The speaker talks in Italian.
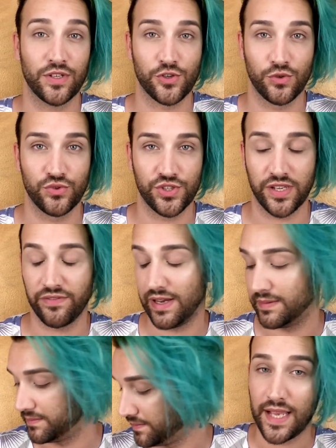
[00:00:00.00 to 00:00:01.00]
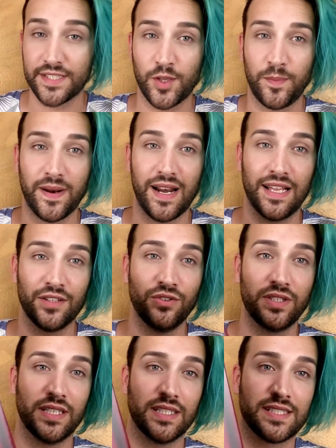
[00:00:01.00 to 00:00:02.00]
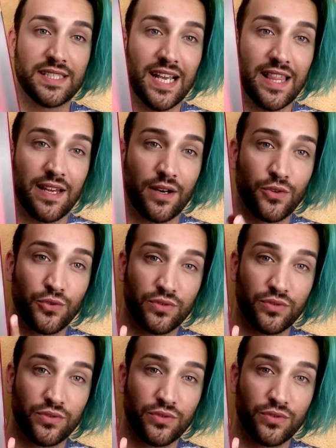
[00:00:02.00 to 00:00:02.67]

un'esclusiva e sto parlando di Cedar